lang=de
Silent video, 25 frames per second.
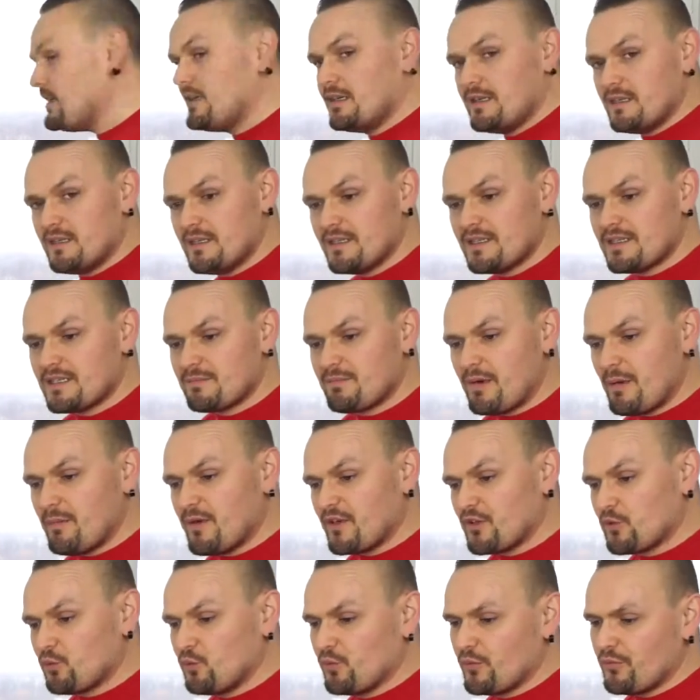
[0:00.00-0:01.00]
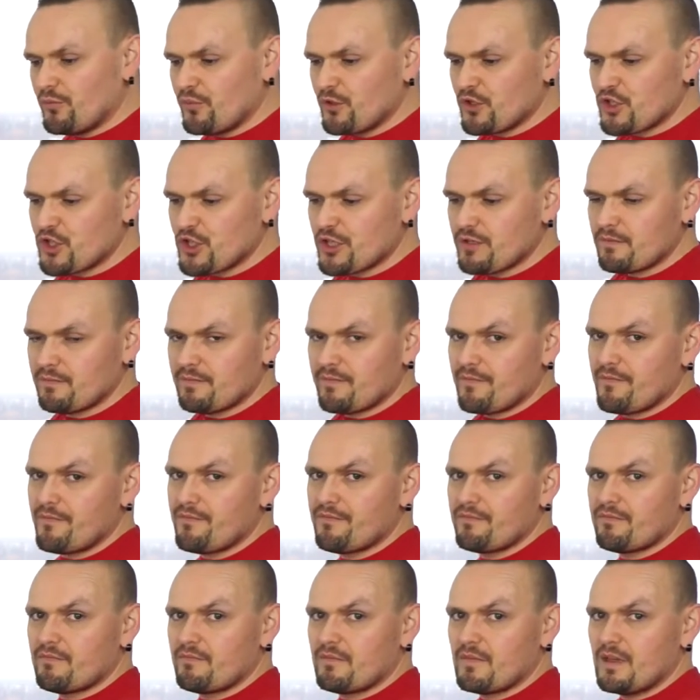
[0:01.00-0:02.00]
äh, zweimal Thunfisch
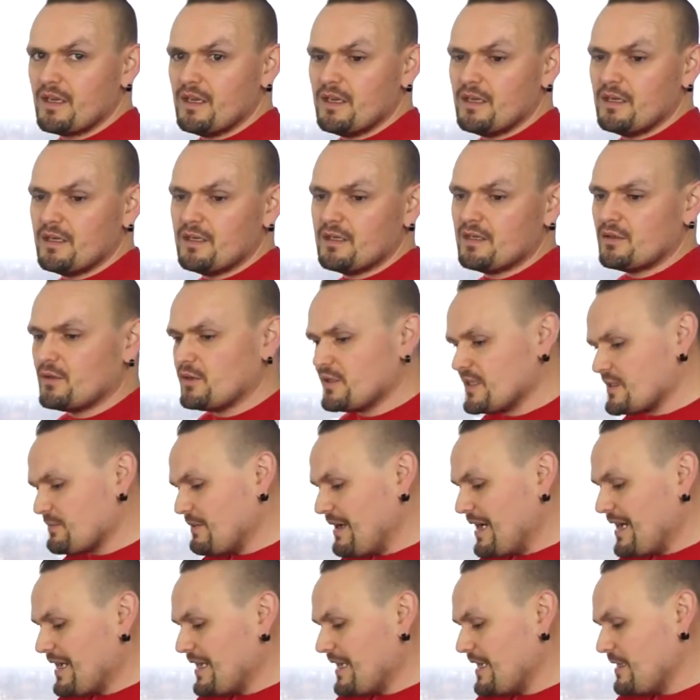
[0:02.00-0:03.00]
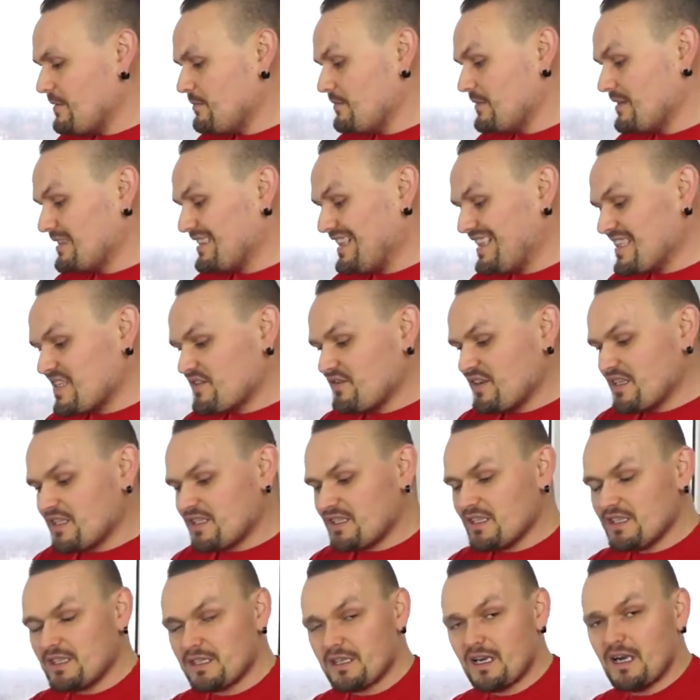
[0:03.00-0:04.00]
äh, und zwar im, ganz
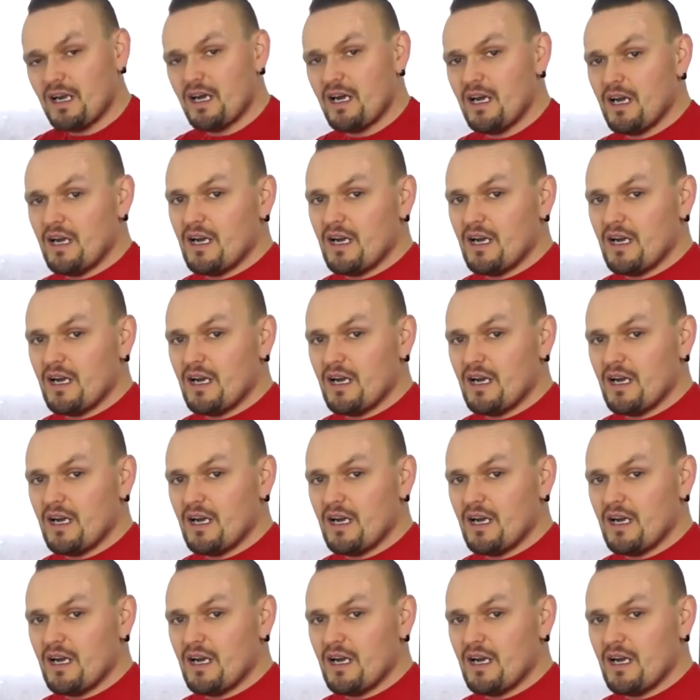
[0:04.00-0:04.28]
wichtig,